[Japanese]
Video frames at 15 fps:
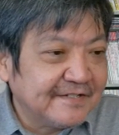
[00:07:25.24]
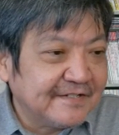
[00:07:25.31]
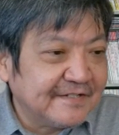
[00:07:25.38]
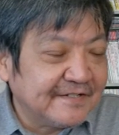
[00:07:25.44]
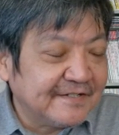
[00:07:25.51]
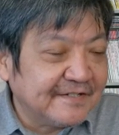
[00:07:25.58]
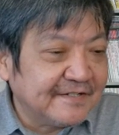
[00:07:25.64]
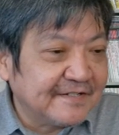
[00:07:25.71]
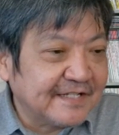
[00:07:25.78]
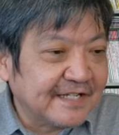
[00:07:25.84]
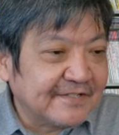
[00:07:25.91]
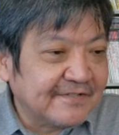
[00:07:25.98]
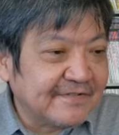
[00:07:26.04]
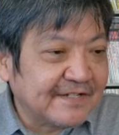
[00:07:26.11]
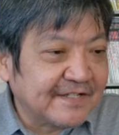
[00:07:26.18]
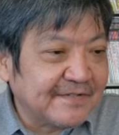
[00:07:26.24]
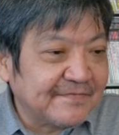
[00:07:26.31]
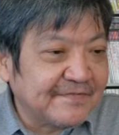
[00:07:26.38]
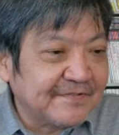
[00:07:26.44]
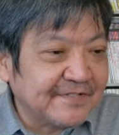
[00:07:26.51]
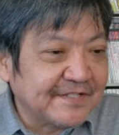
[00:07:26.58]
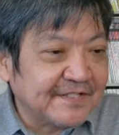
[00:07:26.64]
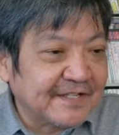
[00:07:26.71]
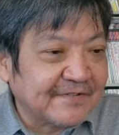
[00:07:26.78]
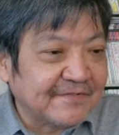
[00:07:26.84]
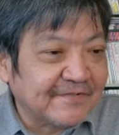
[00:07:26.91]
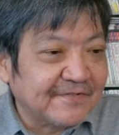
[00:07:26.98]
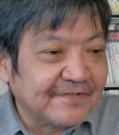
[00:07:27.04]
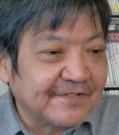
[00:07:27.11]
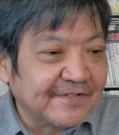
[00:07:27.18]
野党はキム夫人へ
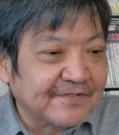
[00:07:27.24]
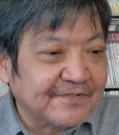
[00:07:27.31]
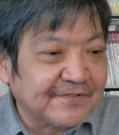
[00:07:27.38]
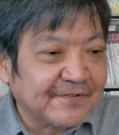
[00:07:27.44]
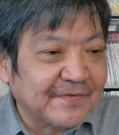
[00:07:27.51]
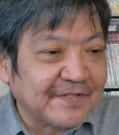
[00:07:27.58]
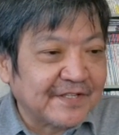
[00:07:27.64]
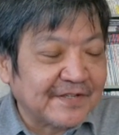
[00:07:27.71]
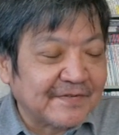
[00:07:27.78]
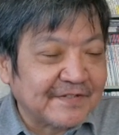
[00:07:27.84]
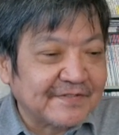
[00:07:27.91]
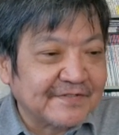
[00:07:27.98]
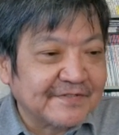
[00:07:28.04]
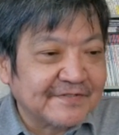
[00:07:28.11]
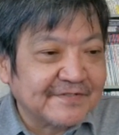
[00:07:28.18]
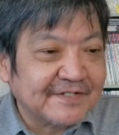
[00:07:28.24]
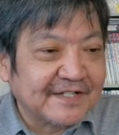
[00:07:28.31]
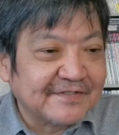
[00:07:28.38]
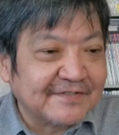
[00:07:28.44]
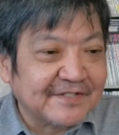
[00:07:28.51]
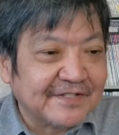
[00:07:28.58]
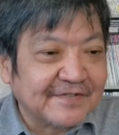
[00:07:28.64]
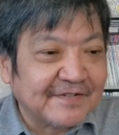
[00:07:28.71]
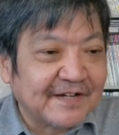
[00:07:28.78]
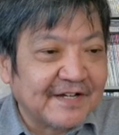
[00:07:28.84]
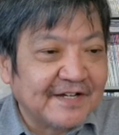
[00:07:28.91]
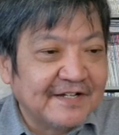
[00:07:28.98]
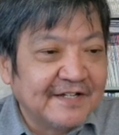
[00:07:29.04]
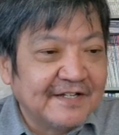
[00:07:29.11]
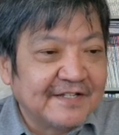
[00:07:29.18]
の攻勢を強めています。9月に
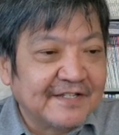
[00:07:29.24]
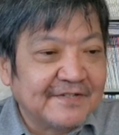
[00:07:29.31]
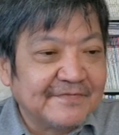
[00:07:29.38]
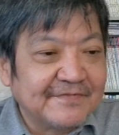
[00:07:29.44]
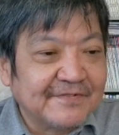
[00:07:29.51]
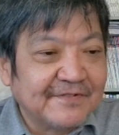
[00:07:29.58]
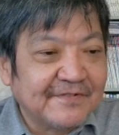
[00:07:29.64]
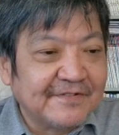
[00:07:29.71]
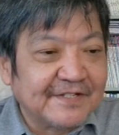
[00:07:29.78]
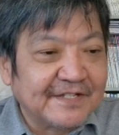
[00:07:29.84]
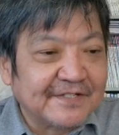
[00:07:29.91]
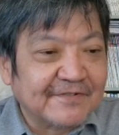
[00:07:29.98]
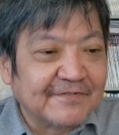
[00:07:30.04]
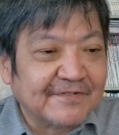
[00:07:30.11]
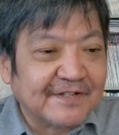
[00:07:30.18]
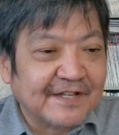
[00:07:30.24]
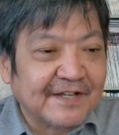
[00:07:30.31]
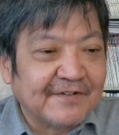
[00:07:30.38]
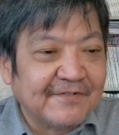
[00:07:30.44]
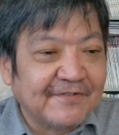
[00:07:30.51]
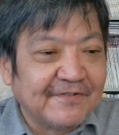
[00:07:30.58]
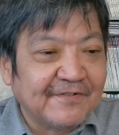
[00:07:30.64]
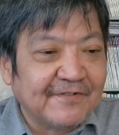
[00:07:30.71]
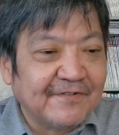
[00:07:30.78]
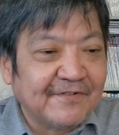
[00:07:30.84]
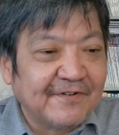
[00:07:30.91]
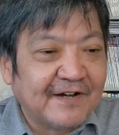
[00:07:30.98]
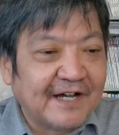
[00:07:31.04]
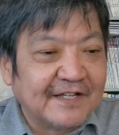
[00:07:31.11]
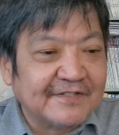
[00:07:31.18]
は、キム・ゴンヒ特権
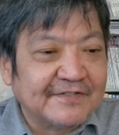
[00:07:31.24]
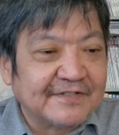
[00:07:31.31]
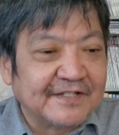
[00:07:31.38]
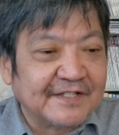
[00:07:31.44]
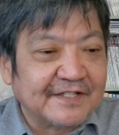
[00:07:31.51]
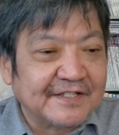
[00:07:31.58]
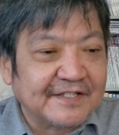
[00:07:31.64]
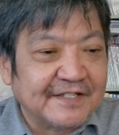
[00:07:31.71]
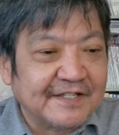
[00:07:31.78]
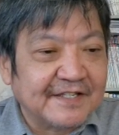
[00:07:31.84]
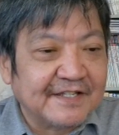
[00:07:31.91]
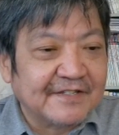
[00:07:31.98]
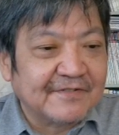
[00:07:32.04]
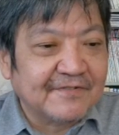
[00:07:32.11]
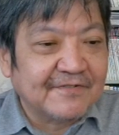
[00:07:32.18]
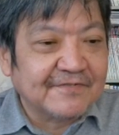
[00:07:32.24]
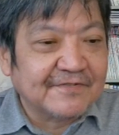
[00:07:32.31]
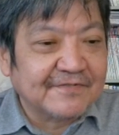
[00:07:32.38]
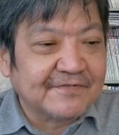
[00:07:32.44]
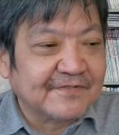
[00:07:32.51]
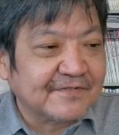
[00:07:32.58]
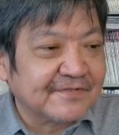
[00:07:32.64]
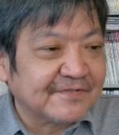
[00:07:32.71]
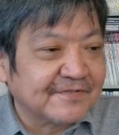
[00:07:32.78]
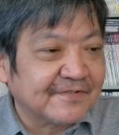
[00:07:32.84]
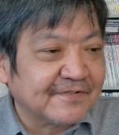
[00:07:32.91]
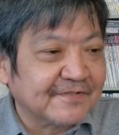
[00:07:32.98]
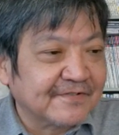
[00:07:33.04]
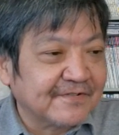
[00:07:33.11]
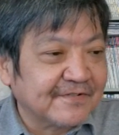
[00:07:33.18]
法を発議し、党則とする
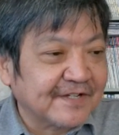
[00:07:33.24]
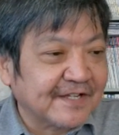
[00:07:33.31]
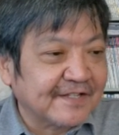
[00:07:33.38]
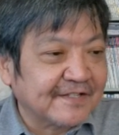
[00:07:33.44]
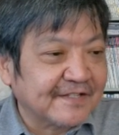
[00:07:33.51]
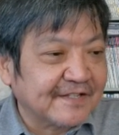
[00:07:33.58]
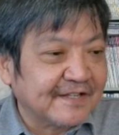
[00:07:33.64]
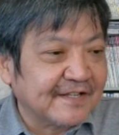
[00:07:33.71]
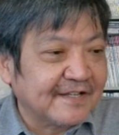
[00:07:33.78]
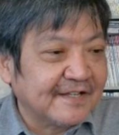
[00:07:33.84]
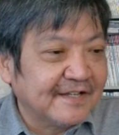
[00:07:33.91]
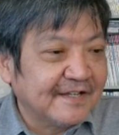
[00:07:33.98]
ことを決定。